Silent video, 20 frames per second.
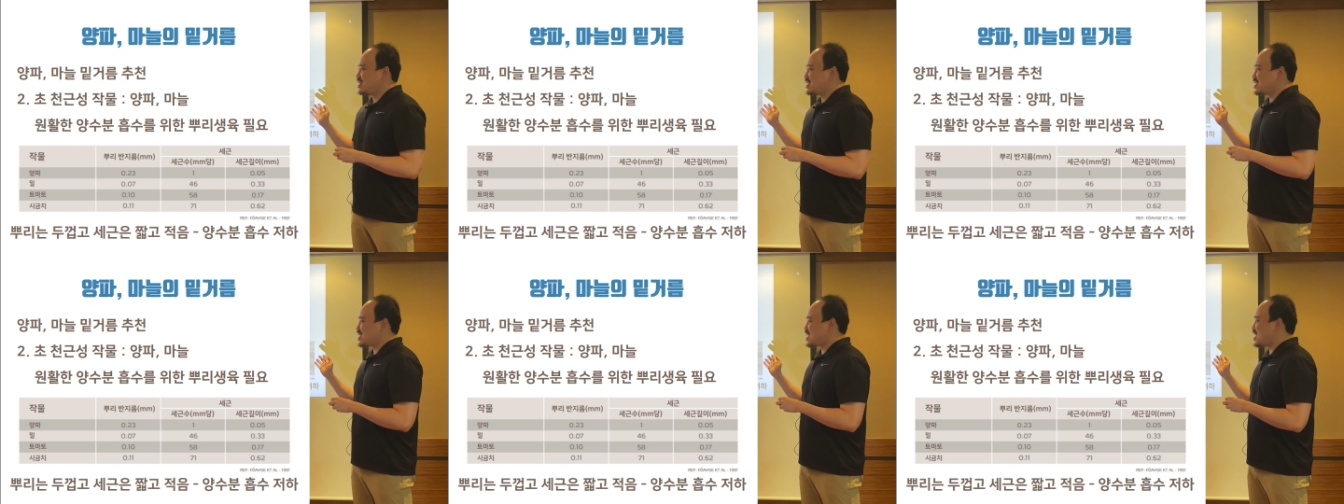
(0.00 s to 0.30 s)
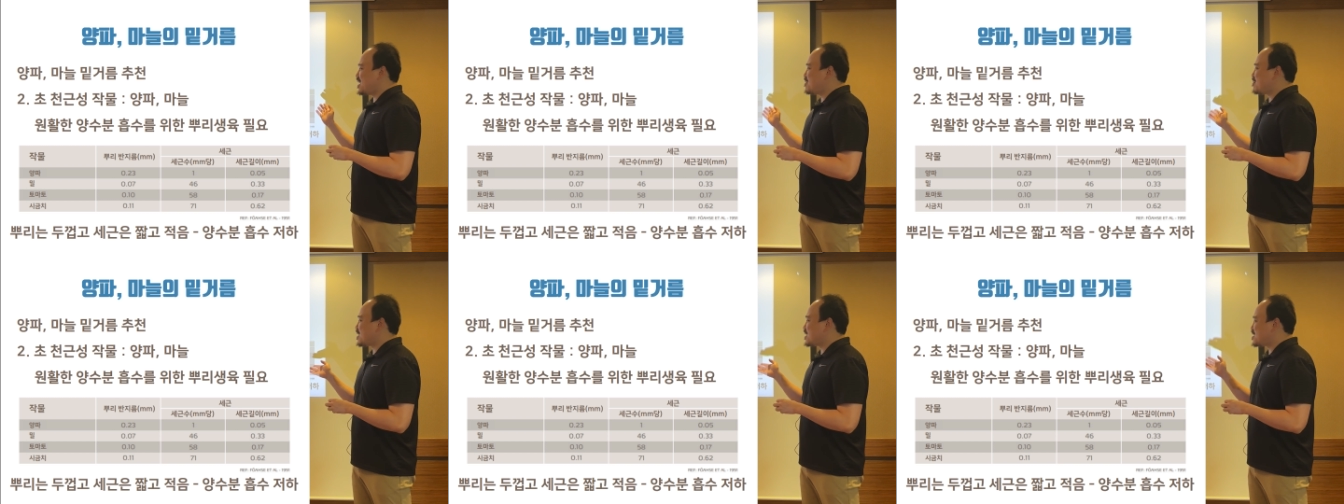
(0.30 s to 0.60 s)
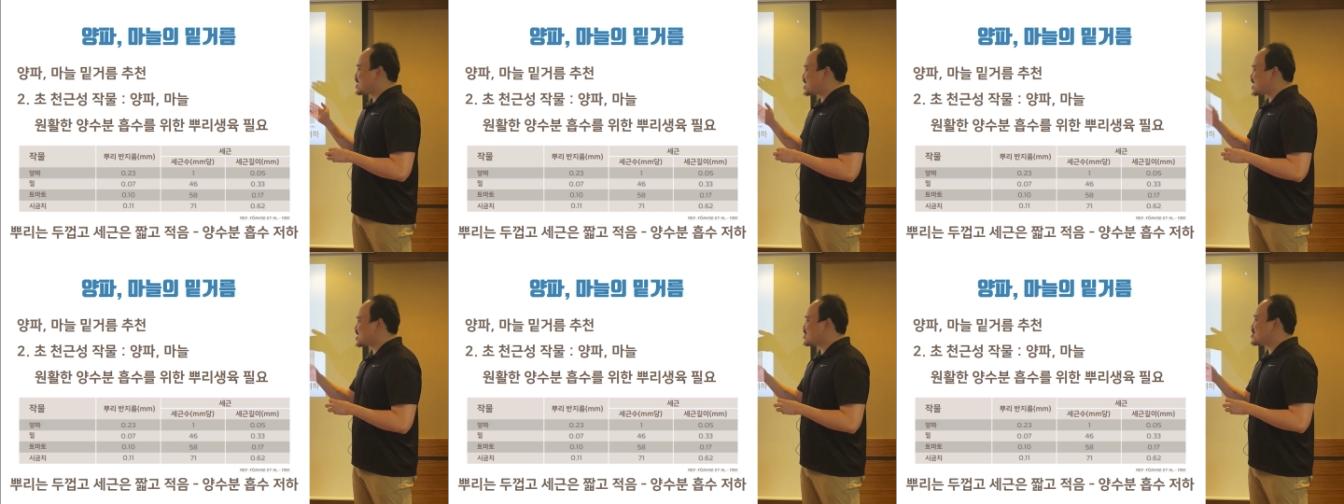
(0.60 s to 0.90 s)
제일 많은
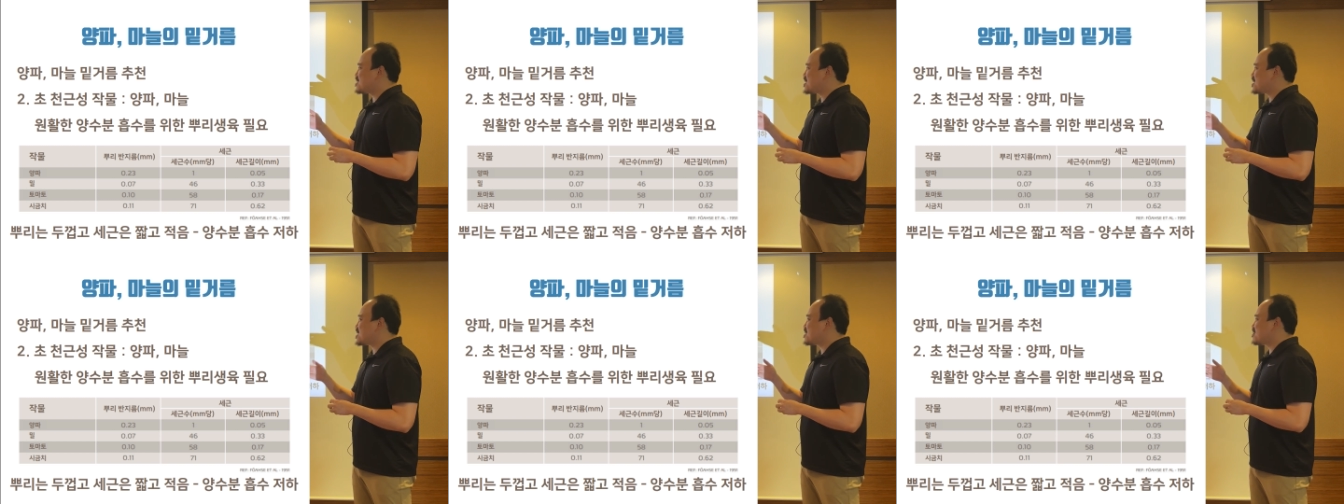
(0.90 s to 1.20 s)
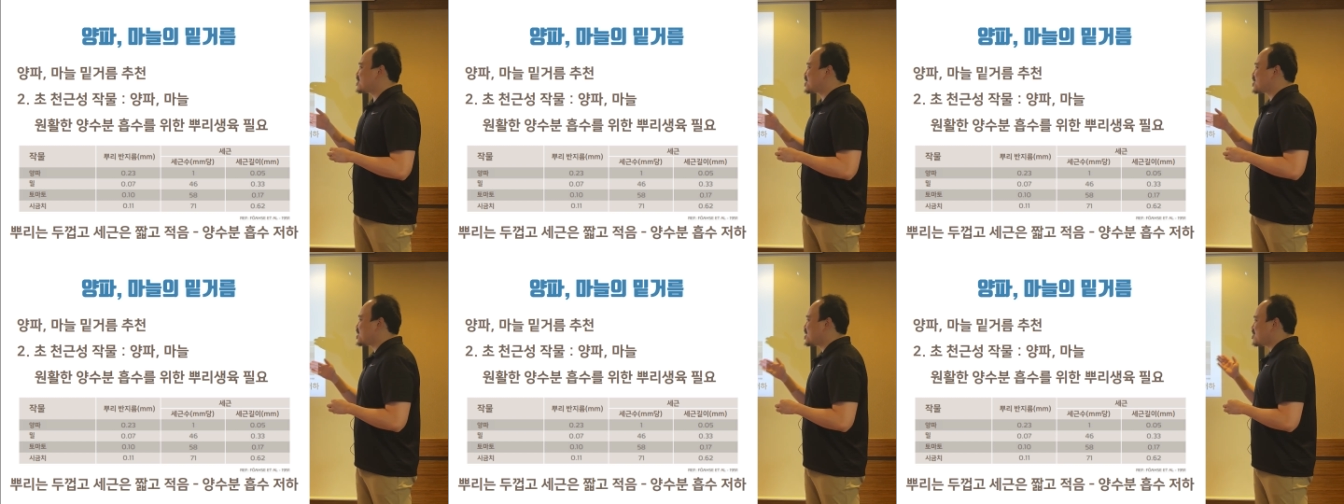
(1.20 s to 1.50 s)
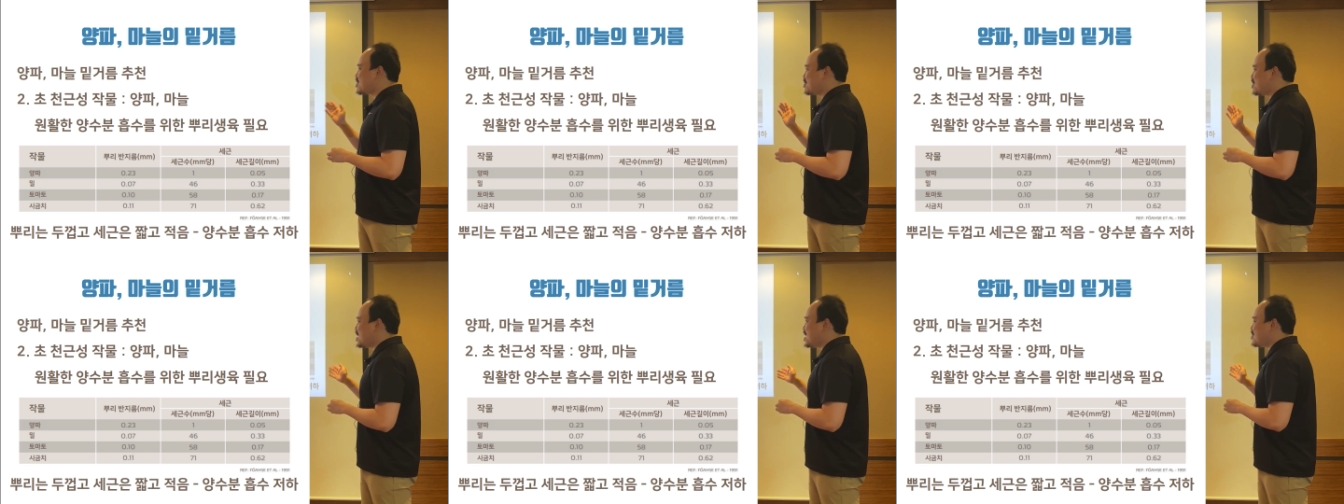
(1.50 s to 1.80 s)
시금치랑
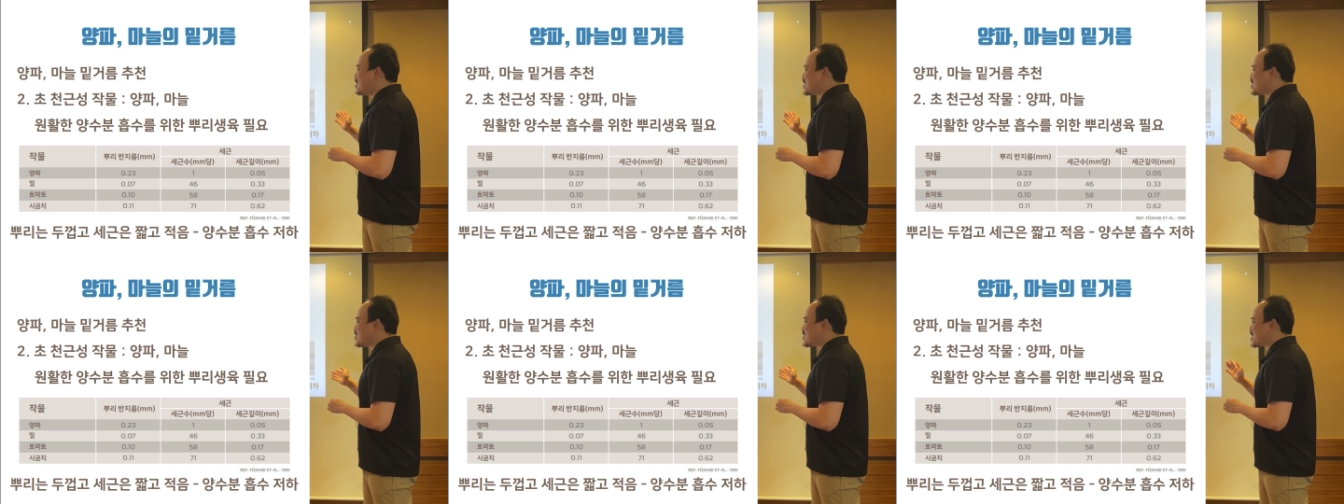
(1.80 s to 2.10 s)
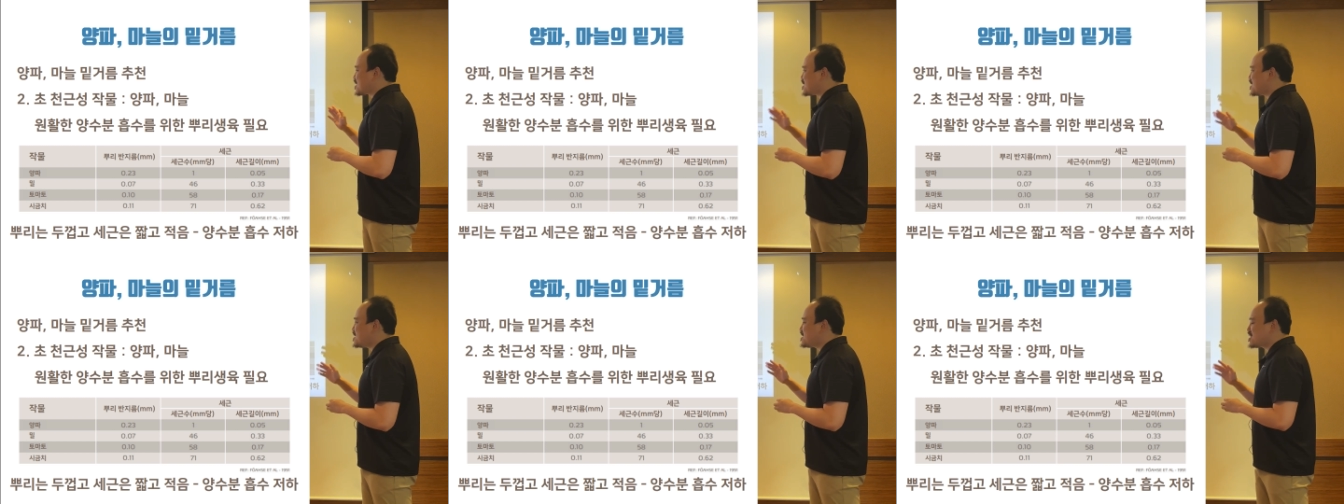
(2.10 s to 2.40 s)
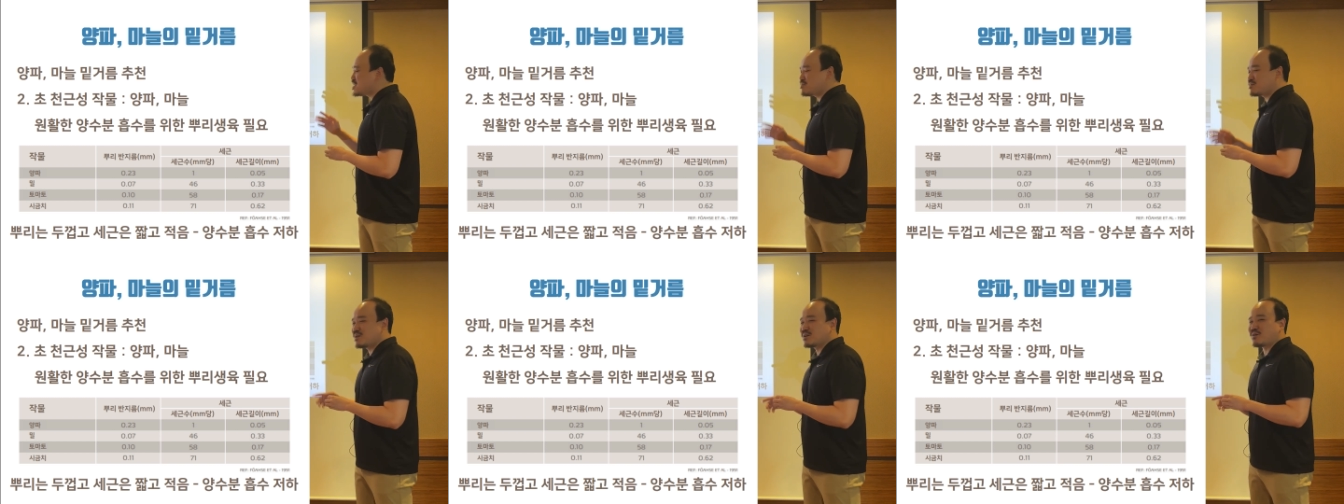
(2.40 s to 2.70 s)
비교하면 밀리미터당
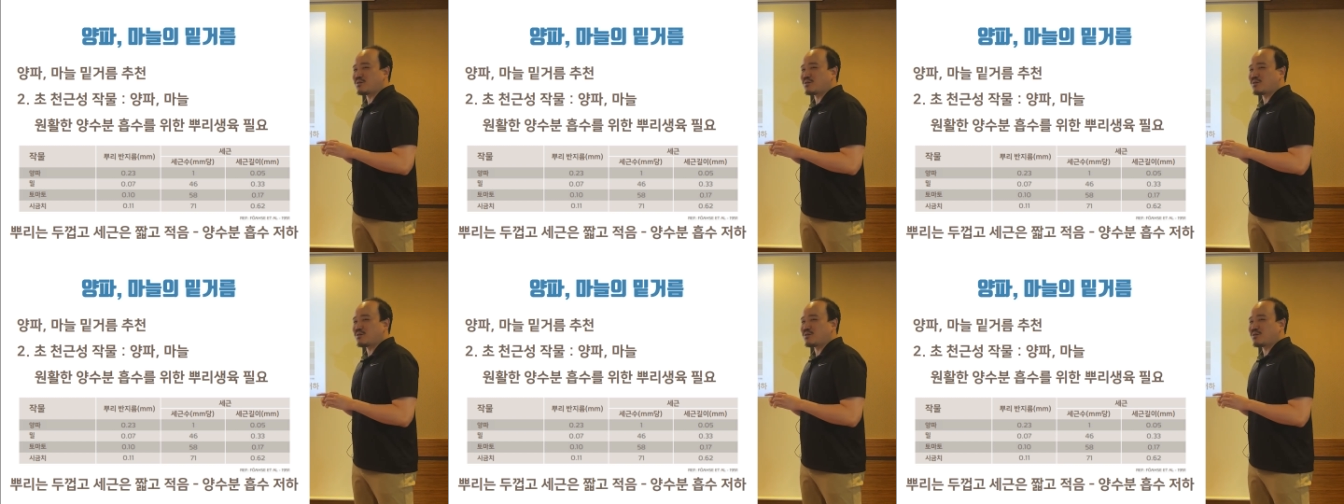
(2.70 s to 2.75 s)
71,